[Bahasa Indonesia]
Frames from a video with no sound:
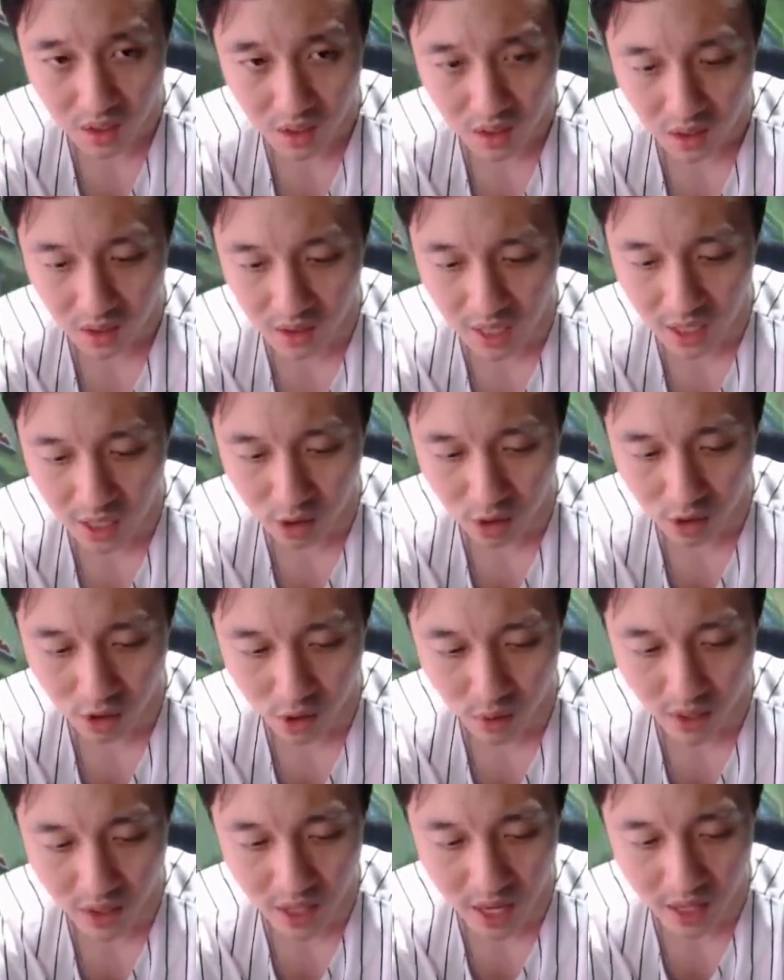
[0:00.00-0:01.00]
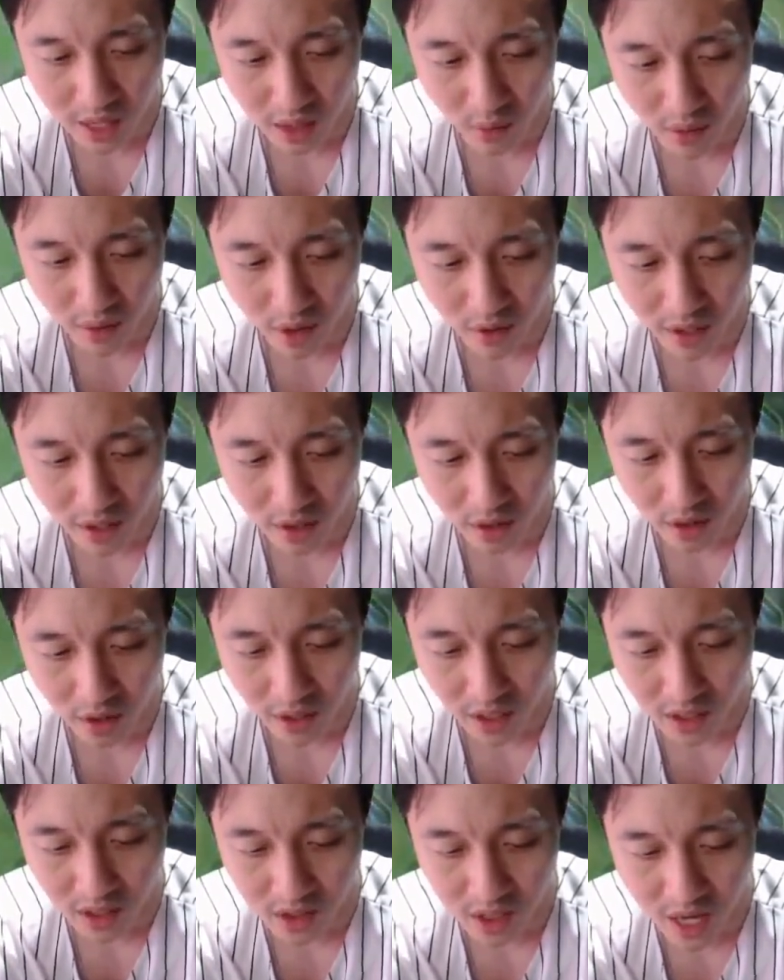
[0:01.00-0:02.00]
Kita langsung all the way ke arah wewen dulu ya
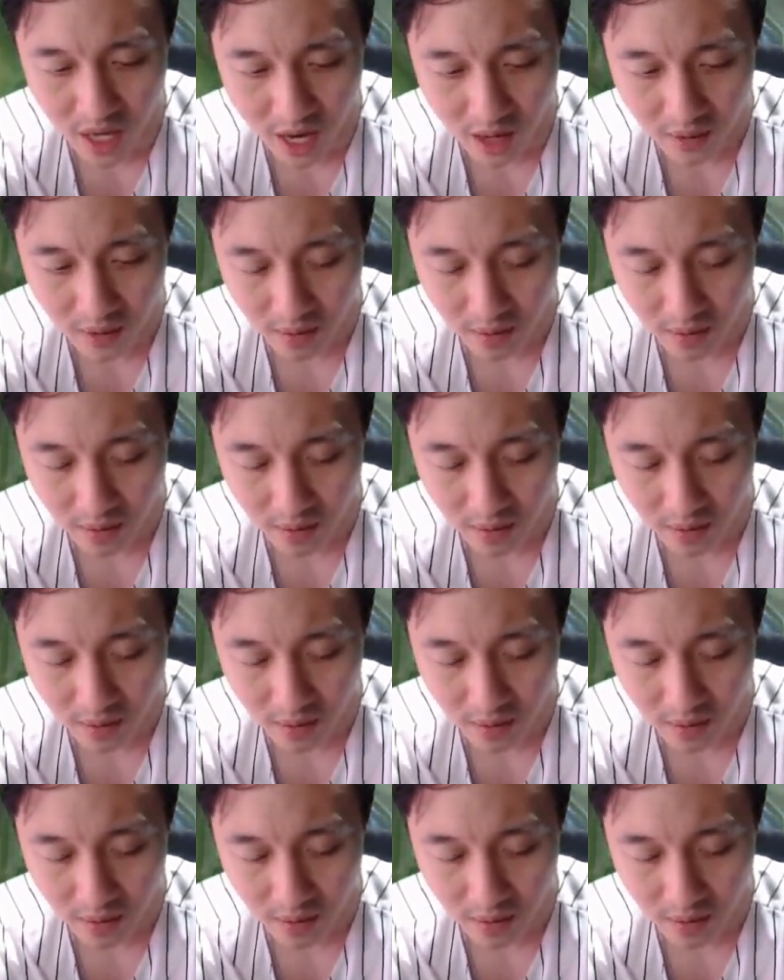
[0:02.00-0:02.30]
guys ya.